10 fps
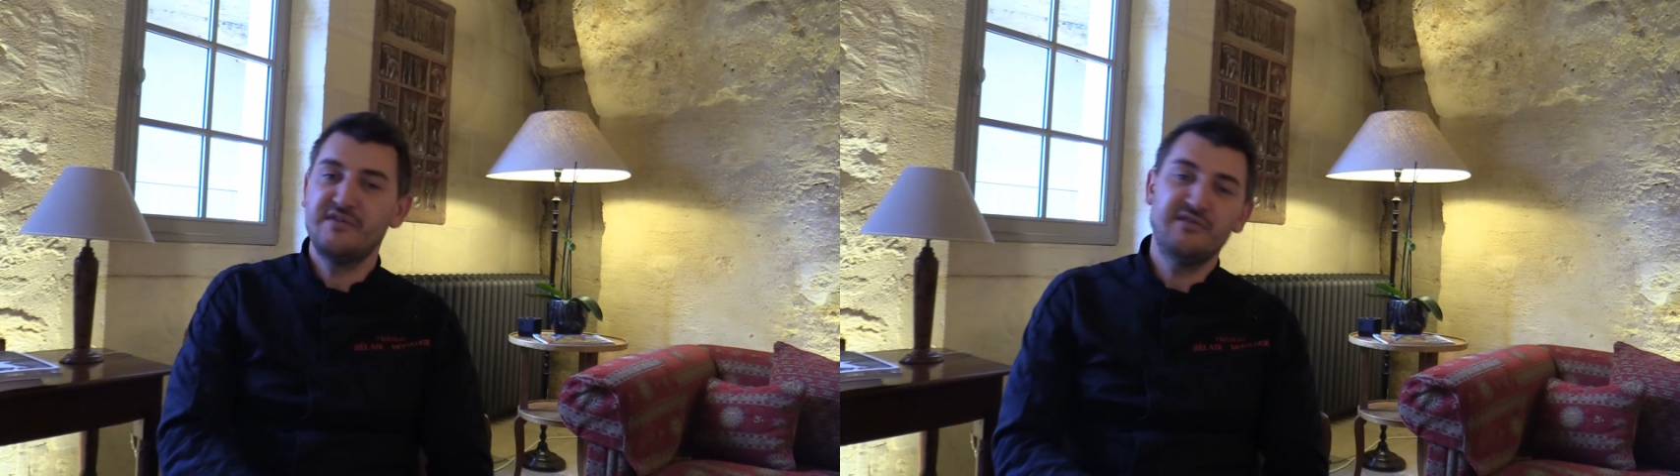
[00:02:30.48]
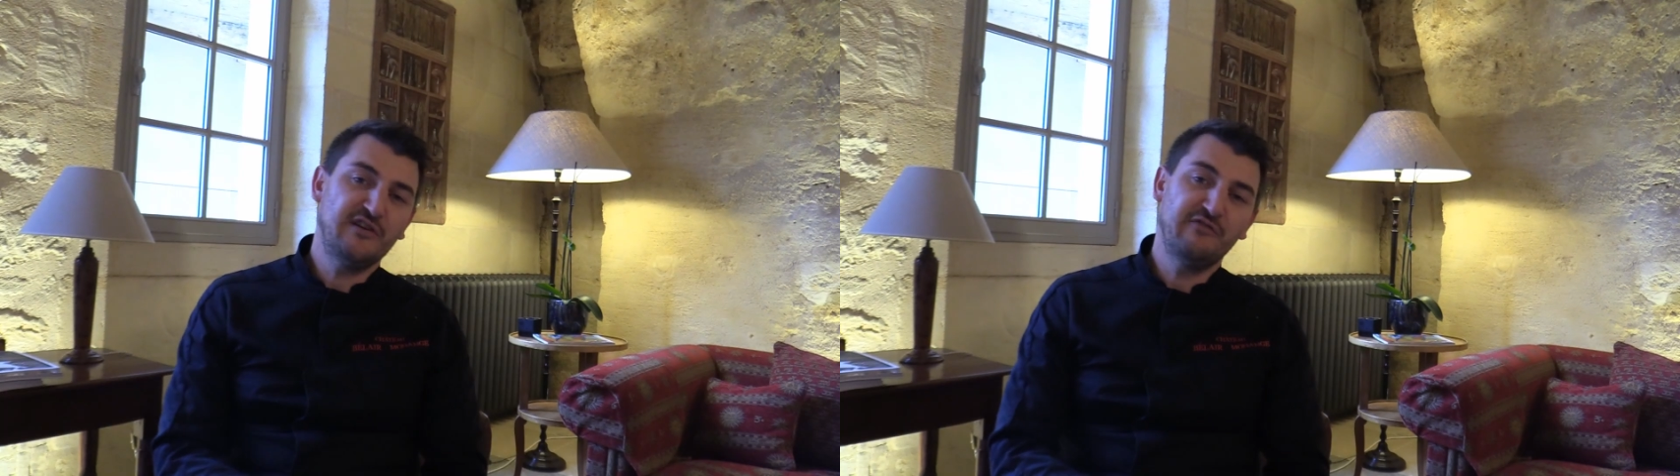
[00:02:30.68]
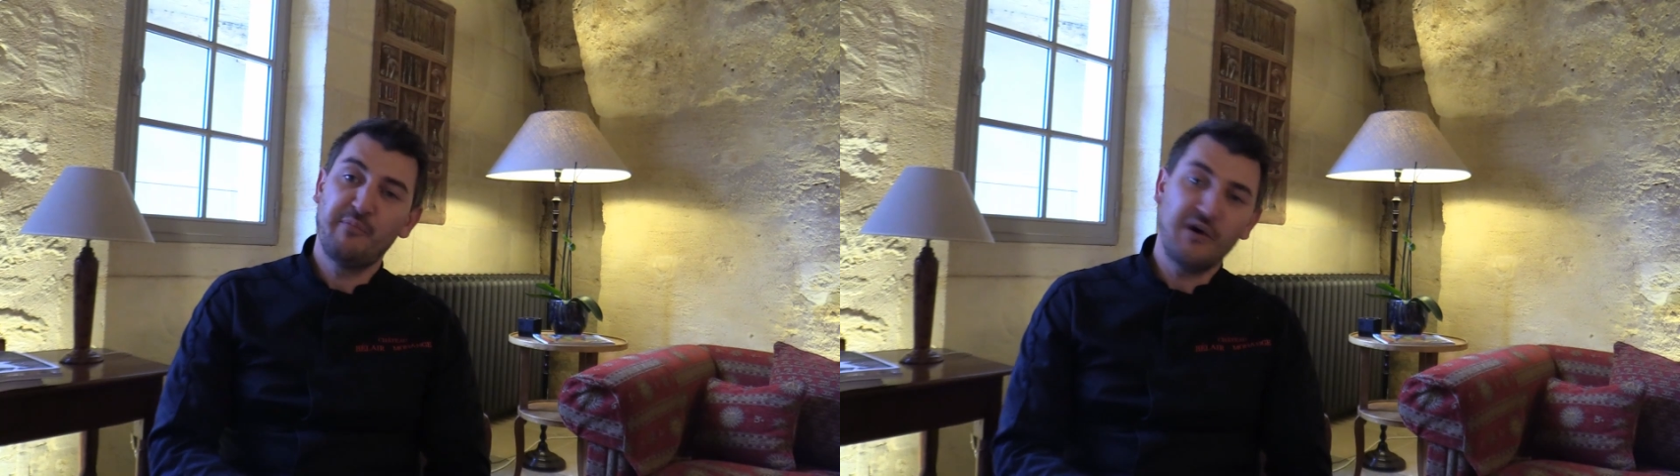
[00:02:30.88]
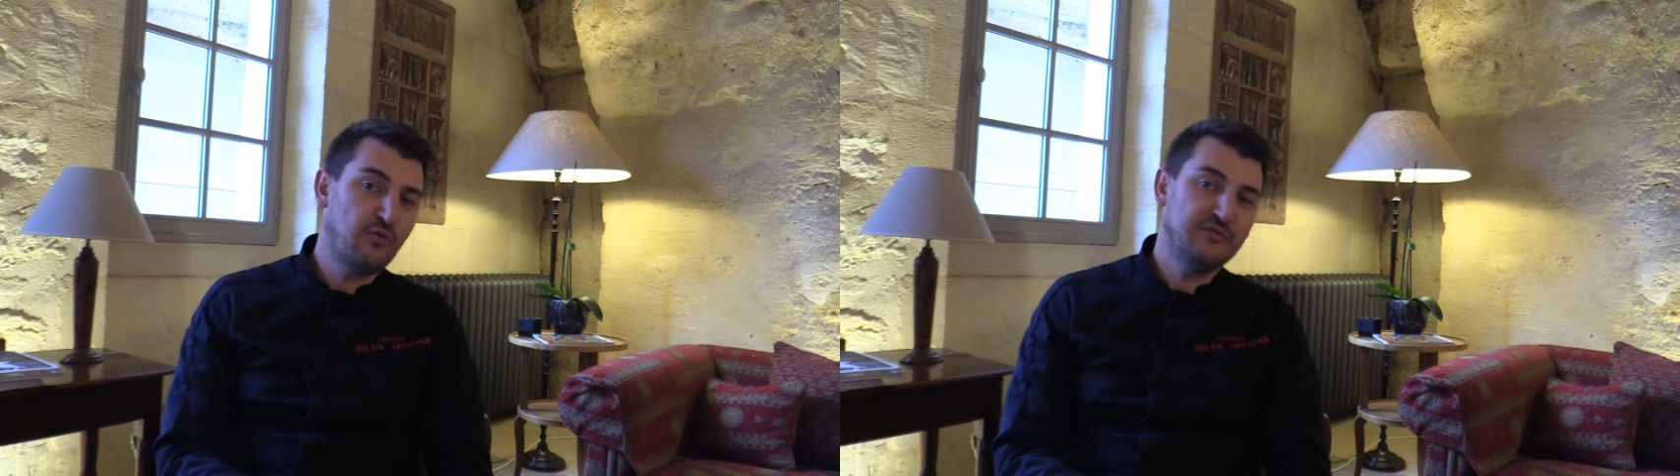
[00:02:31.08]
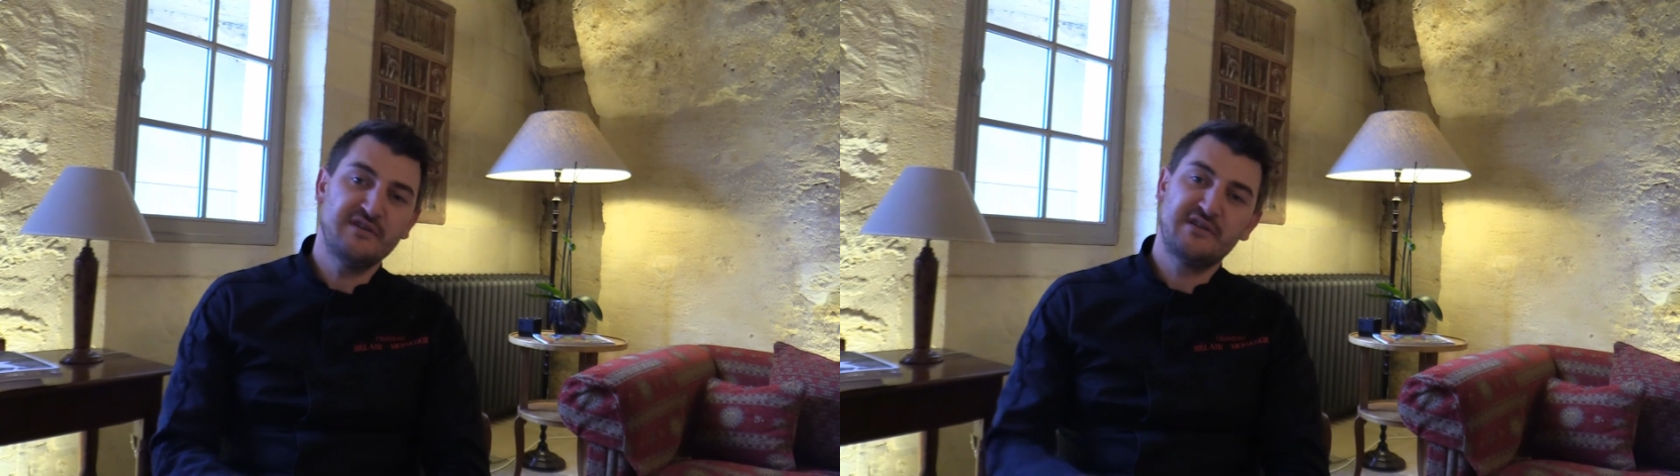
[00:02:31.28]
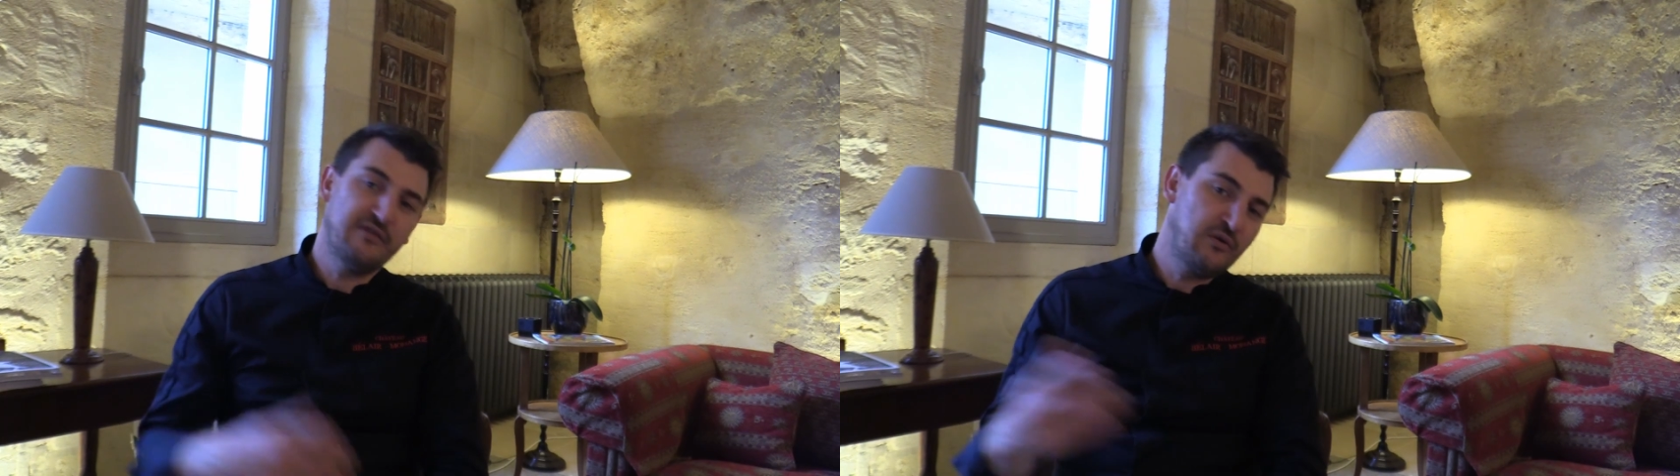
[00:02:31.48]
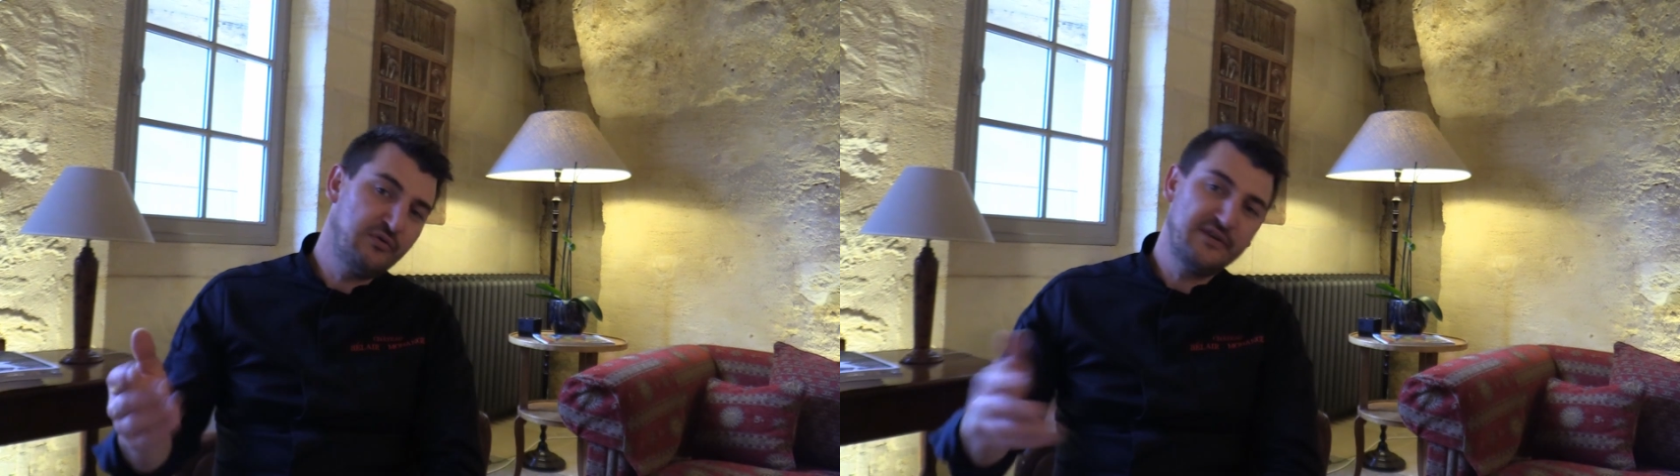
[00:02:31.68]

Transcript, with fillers: l'esthétique va pas compter, ce qui va